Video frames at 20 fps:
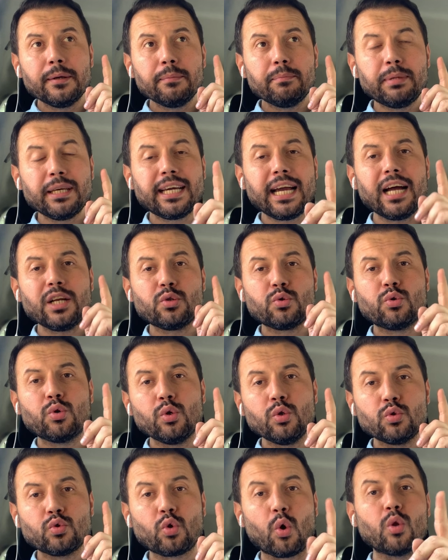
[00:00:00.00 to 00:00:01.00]
birkaç
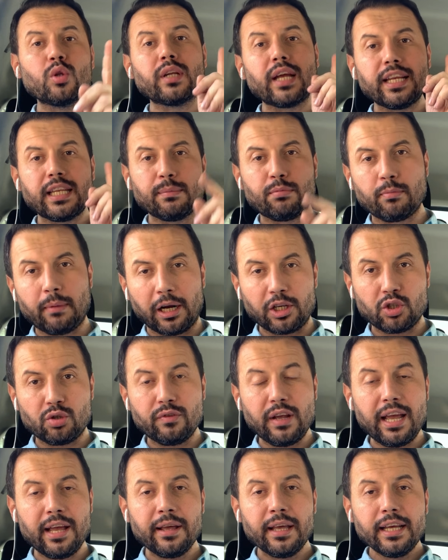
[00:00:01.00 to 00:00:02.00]
gün sonraydı bu maç
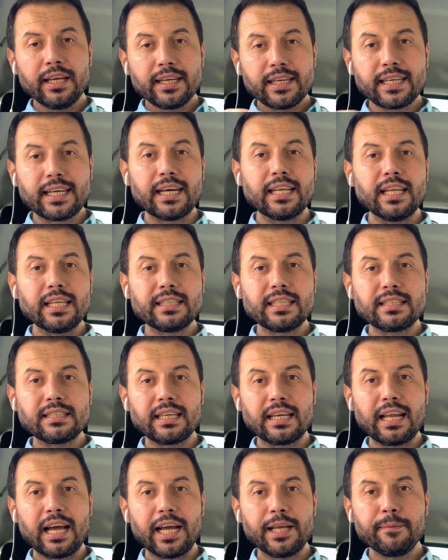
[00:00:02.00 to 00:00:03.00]
ve
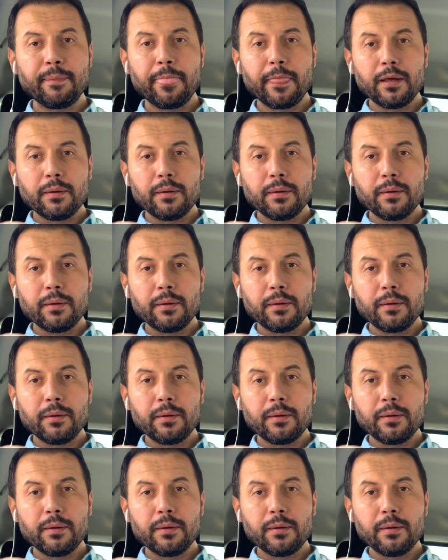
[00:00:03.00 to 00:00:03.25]
Galatasaray